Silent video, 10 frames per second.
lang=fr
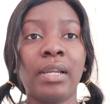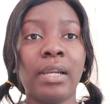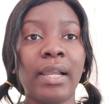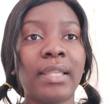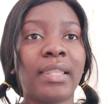
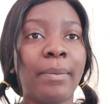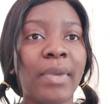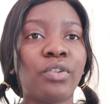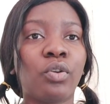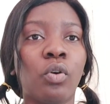là, l'État
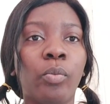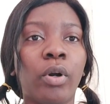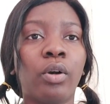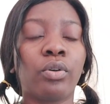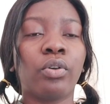belge
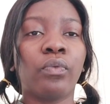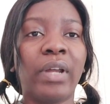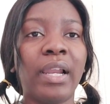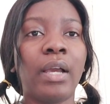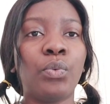comprend que
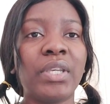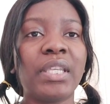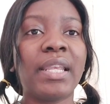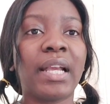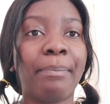voilà, oui,
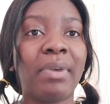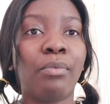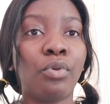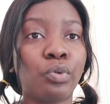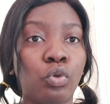il est
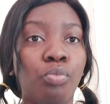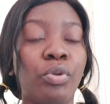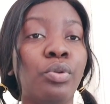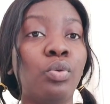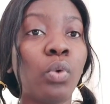capable de
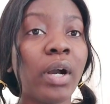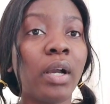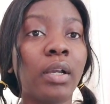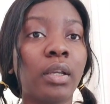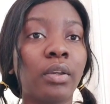s'occuper de toi,